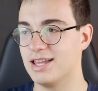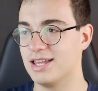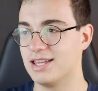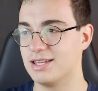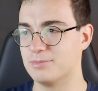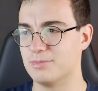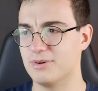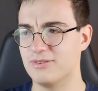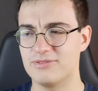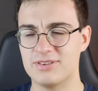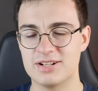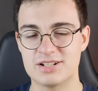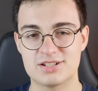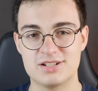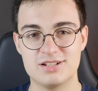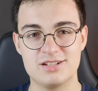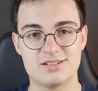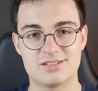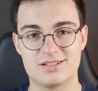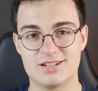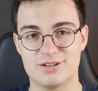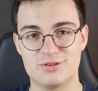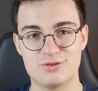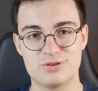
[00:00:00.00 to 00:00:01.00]
Mam wrażenie,
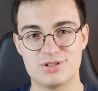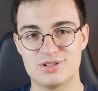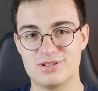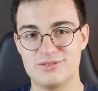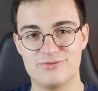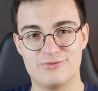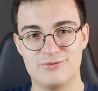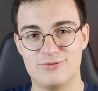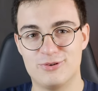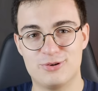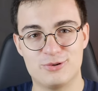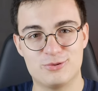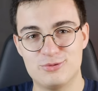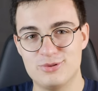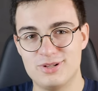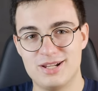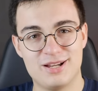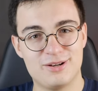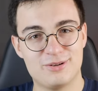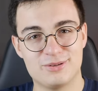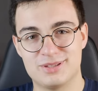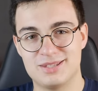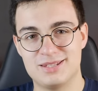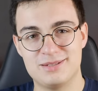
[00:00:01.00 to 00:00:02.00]
że jakoś się w ogóle
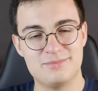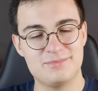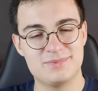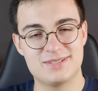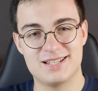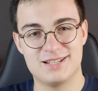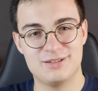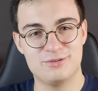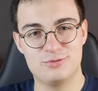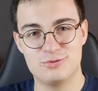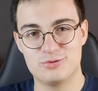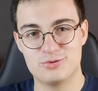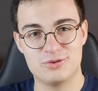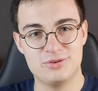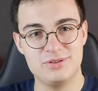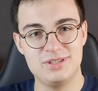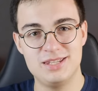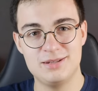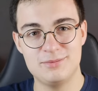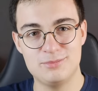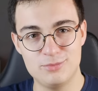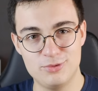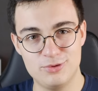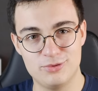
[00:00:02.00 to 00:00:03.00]
o tym za dużo
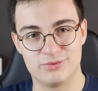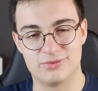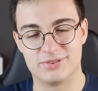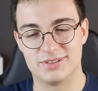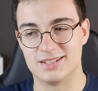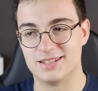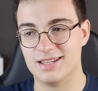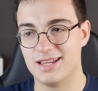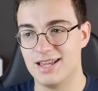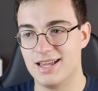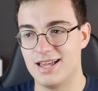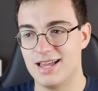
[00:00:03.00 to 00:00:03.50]
nie mówi.